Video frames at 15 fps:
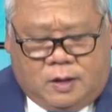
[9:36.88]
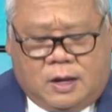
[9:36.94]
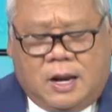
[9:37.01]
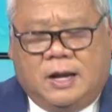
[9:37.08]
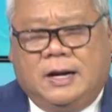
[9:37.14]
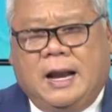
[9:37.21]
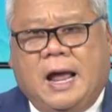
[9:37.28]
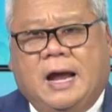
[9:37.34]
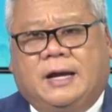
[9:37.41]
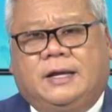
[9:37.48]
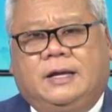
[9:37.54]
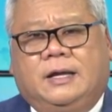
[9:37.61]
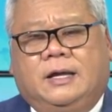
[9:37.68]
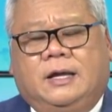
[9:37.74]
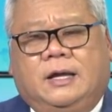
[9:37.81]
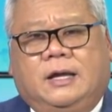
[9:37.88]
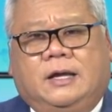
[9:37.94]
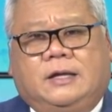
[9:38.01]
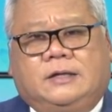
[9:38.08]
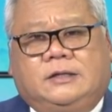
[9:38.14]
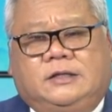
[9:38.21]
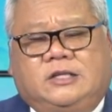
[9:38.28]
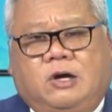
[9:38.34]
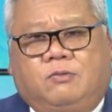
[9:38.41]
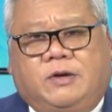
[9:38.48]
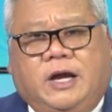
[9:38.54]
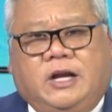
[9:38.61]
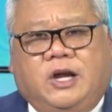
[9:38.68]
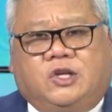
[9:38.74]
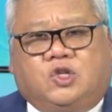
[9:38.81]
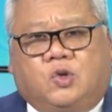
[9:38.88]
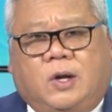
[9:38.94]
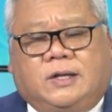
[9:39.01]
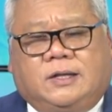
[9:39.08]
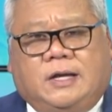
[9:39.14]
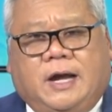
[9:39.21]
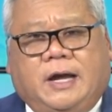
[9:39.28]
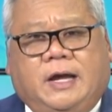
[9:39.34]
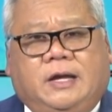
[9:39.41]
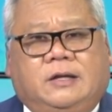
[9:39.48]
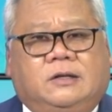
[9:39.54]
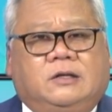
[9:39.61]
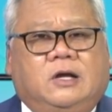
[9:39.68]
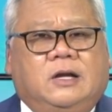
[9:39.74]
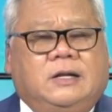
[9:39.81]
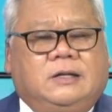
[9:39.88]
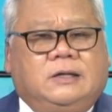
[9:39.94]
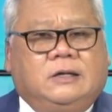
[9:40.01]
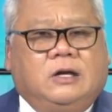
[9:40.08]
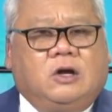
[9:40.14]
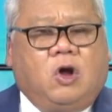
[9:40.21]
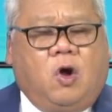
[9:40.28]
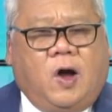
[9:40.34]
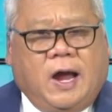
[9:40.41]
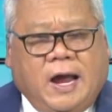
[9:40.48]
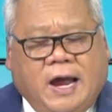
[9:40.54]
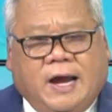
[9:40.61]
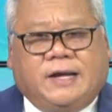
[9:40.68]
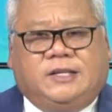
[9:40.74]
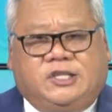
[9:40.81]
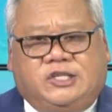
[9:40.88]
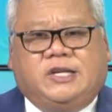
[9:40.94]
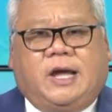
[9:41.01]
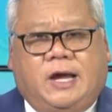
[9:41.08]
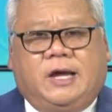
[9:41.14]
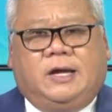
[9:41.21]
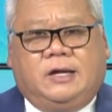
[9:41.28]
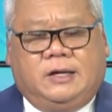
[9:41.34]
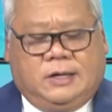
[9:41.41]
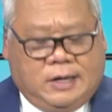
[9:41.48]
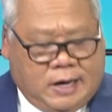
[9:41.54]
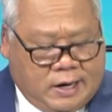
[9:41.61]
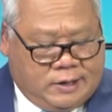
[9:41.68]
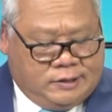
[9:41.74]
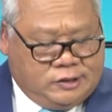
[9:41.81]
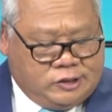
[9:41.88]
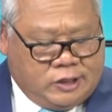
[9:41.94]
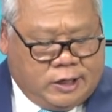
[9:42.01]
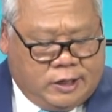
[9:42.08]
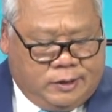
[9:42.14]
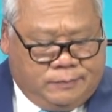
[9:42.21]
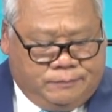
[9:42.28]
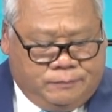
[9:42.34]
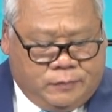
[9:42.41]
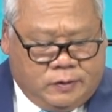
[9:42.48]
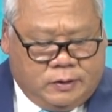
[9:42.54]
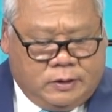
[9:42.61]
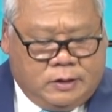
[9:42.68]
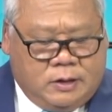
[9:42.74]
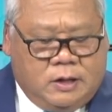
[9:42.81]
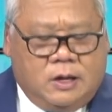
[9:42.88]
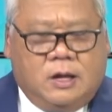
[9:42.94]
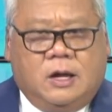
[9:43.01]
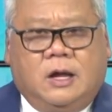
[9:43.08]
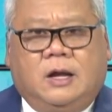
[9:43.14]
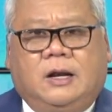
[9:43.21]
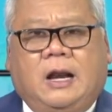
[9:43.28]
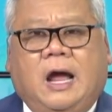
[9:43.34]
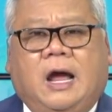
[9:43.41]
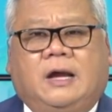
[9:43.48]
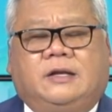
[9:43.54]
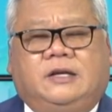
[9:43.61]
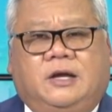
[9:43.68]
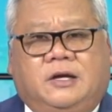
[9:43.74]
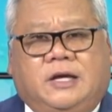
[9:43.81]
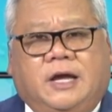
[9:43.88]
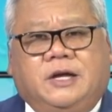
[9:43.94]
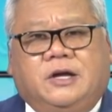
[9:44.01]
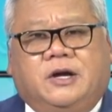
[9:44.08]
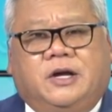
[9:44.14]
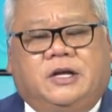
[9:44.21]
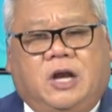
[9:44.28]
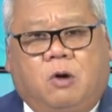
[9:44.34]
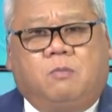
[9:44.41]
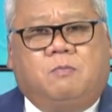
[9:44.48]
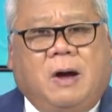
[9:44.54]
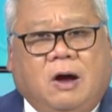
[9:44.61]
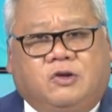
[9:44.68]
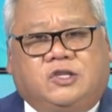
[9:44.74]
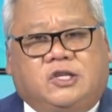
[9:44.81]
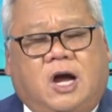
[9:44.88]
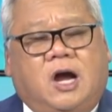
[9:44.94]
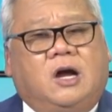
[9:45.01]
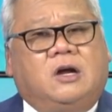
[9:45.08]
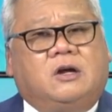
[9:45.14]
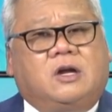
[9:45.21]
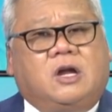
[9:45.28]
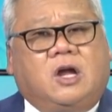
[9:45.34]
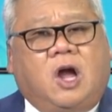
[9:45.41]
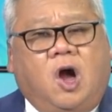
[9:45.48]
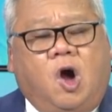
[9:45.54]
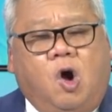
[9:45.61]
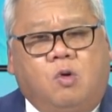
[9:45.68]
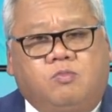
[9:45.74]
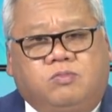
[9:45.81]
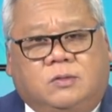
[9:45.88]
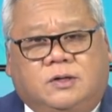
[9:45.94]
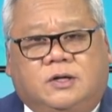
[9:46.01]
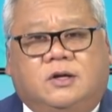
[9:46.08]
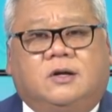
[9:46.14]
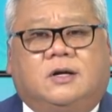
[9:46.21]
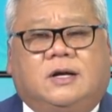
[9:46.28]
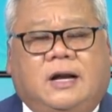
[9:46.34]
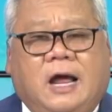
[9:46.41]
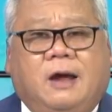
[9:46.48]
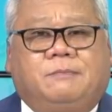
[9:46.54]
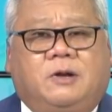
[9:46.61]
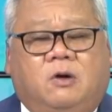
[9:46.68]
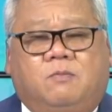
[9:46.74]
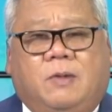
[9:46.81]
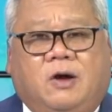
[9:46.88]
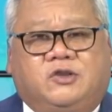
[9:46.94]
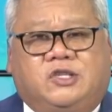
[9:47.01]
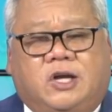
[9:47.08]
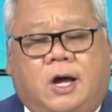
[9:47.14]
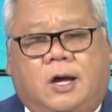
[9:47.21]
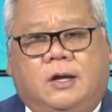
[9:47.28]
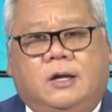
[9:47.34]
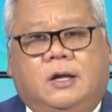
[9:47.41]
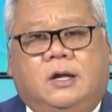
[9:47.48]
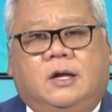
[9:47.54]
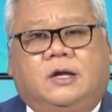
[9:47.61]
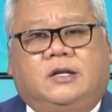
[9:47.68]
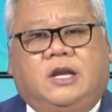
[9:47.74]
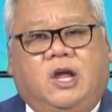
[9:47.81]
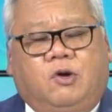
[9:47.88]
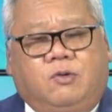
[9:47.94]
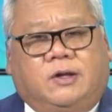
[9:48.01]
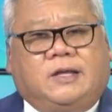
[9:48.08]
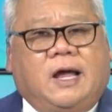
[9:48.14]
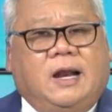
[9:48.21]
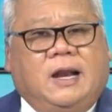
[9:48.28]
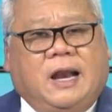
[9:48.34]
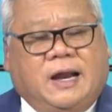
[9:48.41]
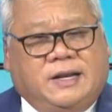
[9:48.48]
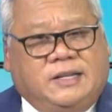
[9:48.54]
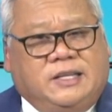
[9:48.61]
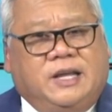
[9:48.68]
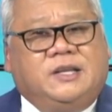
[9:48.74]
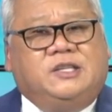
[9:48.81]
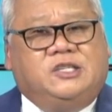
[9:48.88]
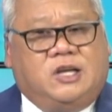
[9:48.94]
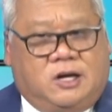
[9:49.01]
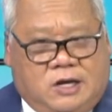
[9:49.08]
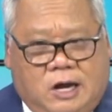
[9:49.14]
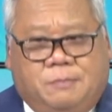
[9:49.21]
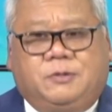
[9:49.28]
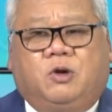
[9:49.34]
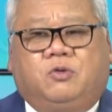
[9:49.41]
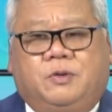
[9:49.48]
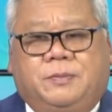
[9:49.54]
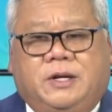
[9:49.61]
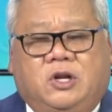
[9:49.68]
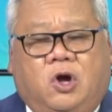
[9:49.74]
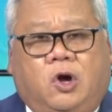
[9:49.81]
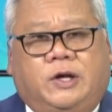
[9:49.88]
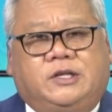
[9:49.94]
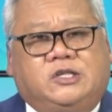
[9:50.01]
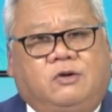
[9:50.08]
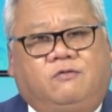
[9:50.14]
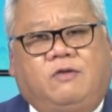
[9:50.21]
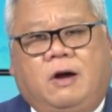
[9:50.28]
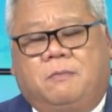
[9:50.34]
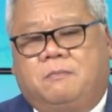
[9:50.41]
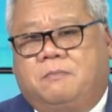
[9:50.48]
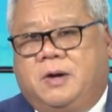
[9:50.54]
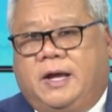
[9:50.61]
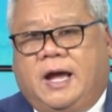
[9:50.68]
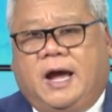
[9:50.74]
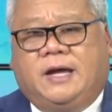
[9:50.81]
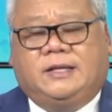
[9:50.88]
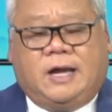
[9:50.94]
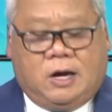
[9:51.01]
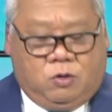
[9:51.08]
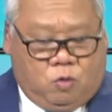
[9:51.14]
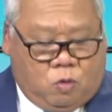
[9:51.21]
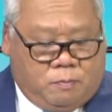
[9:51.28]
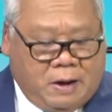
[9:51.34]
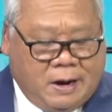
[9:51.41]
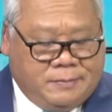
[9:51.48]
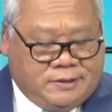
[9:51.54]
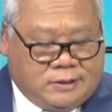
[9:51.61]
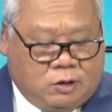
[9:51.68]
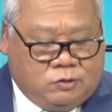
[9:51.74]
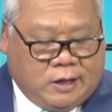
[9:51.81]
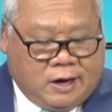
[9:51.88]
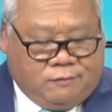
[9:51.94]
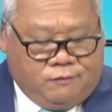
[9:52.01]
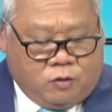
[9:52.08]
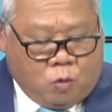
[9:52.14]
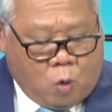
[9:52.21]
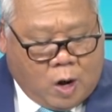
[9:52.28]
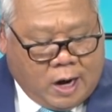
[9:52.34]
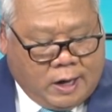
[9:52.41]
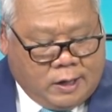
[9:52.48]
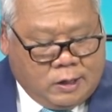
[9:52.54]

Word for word: là trong cái đề xuất này nó nó có hạn chế, hạn chế là những cái người đồng bảo trợ không được làm đồng bảo trợ nếu người ta lãnh tiền trợ cấp giống như mình nói trong vòng mười hai tháng của ba mươi sáu tháng vừa qua,